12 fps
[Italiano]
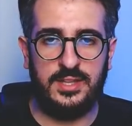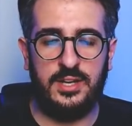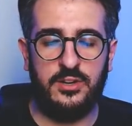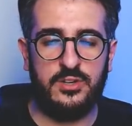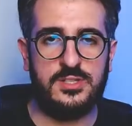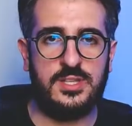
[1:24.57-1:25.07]
alle
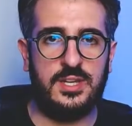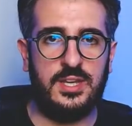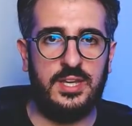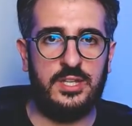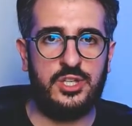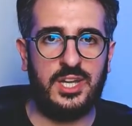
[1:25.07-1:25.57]

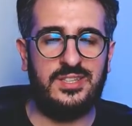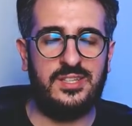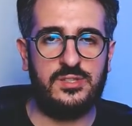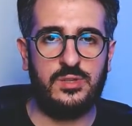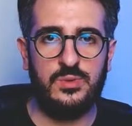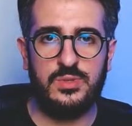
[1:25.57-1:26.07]
nostre chat
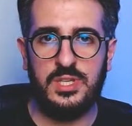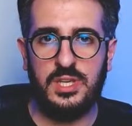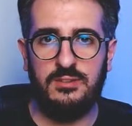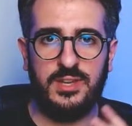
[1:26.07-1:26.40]
esclusive,